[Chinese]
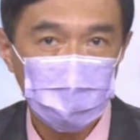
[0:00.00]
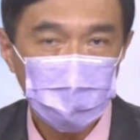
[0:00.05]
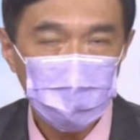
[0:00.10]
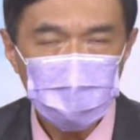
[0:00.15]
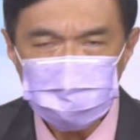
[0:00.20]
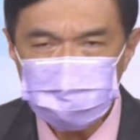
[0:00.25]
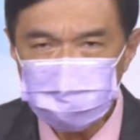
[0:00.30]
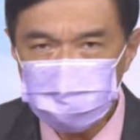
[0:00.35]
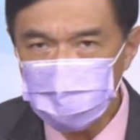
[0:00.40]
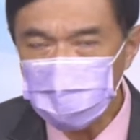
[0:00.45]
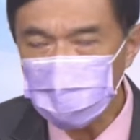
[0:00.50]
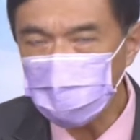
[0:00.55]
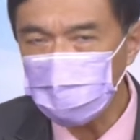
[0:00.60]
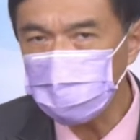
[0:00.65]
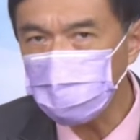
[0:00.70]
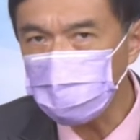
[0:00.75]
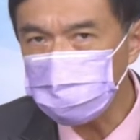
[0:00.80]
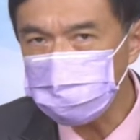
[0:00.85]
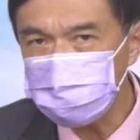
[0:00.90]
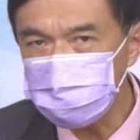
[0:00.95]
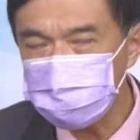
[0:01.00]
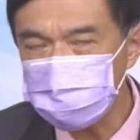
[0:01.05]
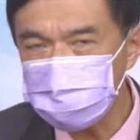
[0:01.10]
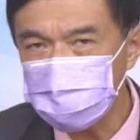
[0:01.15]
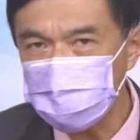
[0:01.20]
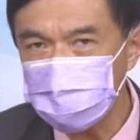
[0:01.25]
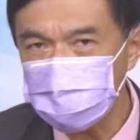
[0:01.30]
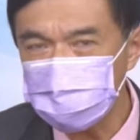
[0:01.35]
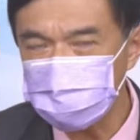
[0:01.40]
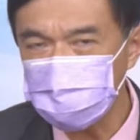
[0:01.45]
那既然过去是
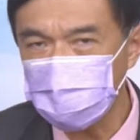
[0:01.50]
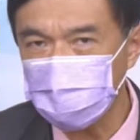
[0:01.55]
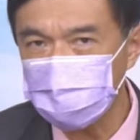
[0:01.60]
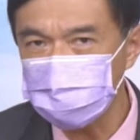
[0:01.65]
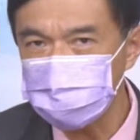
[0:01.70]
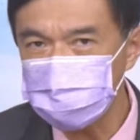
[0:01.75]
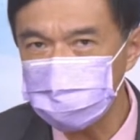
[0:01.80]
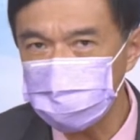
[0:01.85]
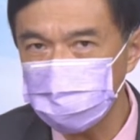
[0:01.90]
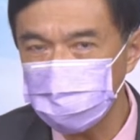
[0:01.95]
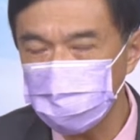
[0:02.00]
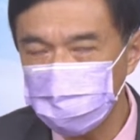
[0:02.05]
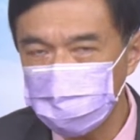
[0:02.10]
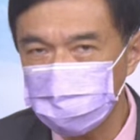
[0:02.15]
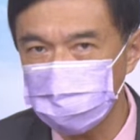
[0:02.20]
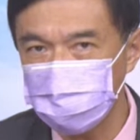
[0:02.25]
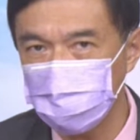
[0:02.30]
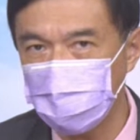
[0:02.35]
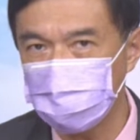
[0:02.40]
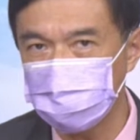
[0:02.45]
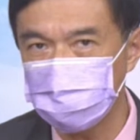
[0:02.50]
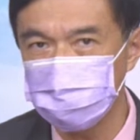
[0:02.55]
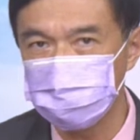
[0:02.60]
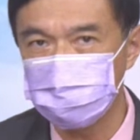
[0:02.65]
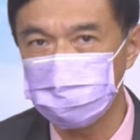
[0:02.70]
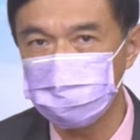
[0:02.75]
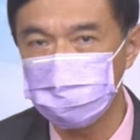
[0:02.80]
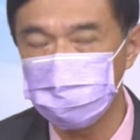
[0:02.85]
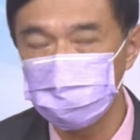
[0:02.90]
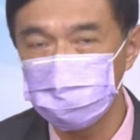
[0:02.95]
一个长线的一个压力
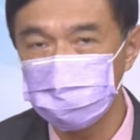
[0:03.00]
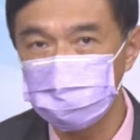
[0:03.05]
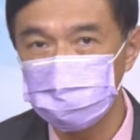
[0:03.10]
区，